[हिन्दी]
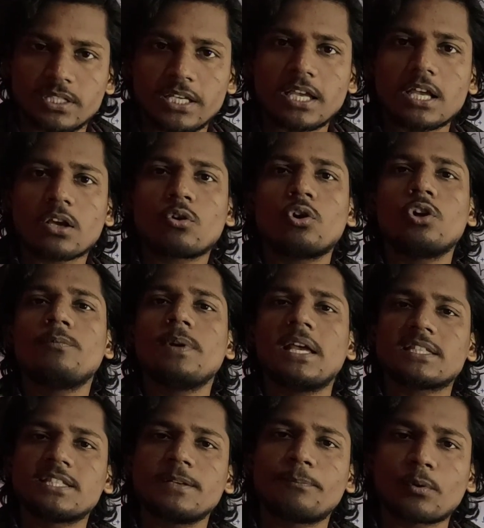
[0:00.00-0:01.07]
ठीक है कोई भी
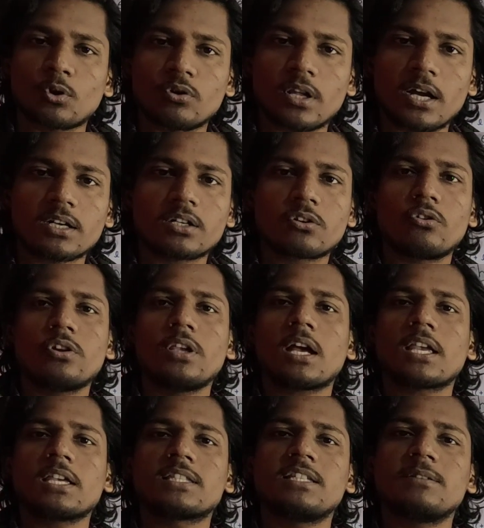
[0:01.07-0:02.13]
ऐसी प्रोडक्ट को या
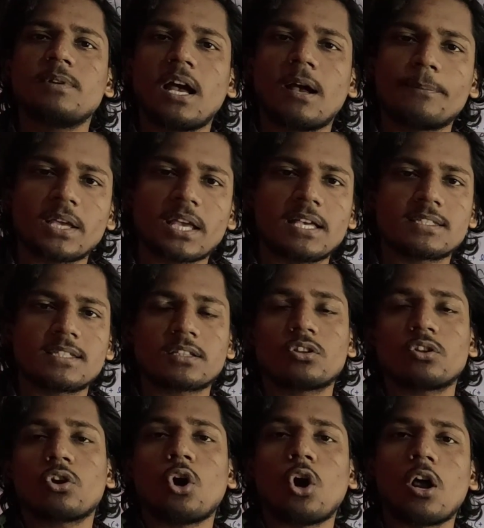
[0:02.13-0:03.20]
किसी भी आप कह
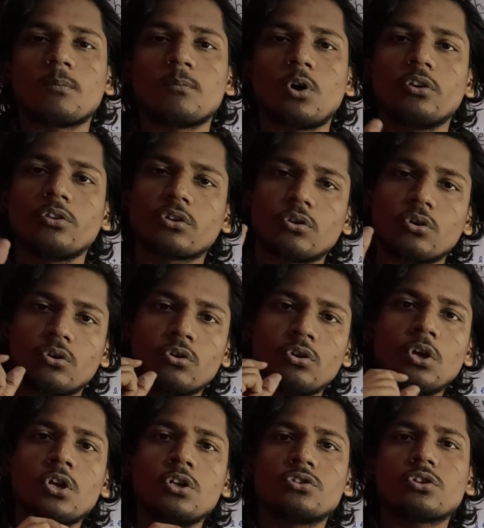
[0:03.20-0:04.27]
सकते हो कि हार्मोन को
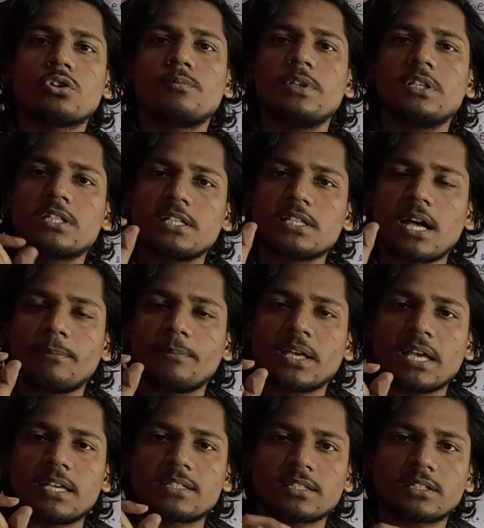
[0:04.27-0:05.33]
जो भी चीज आप
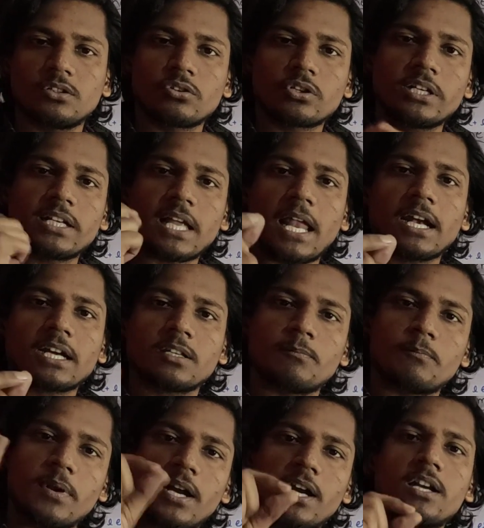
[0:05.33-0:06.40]
कह सकते हो कि डायरेक्ट
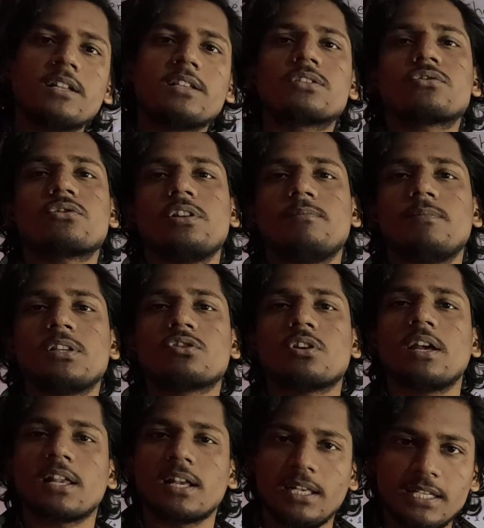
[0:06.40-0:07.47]
ब्लड स्ट्रीम में जो
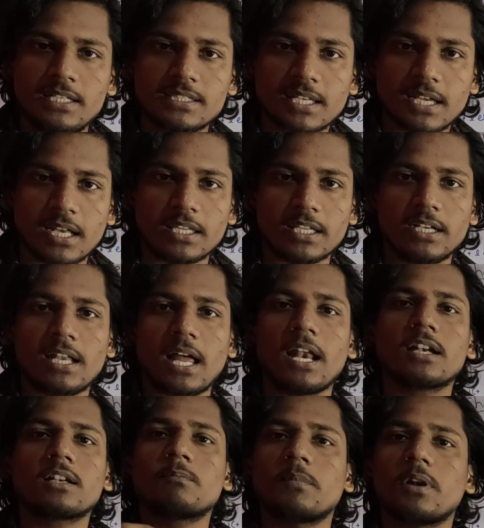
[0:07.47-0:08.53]
है रिलीज कर दे
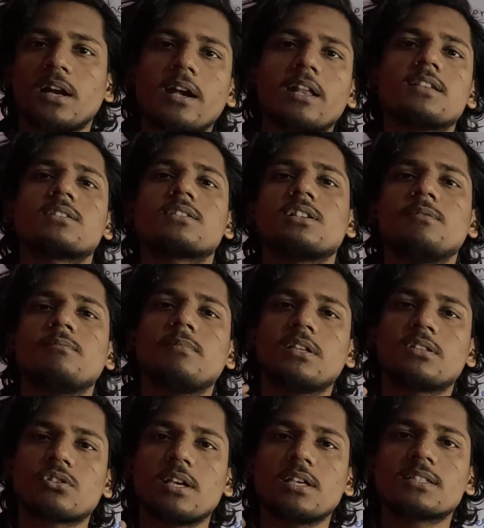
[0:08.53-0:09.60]
डायरेक्ट ब्लड स्ट्रीम
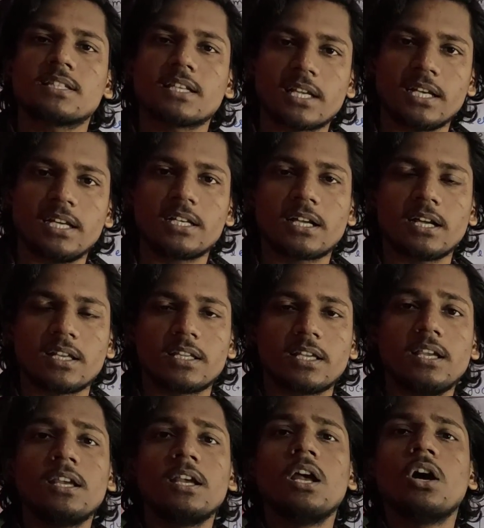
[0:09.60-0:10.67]
में जो है सिक्रीट कर दे